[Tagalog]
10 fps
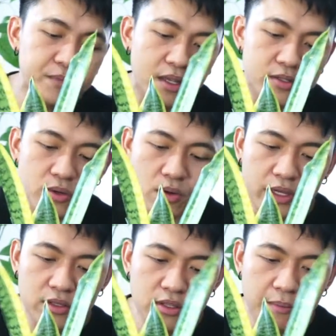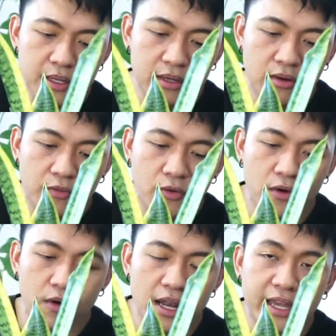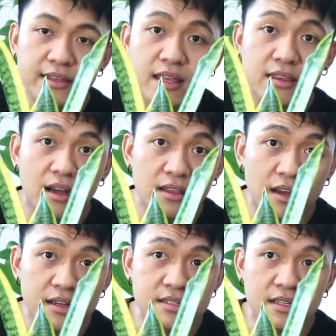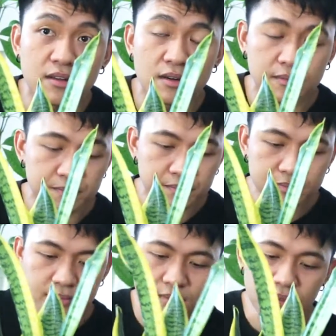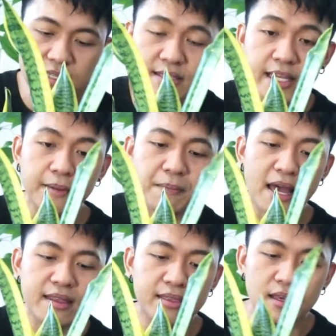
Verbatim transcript: So, ito nabili ko for like $10 itong snake plant.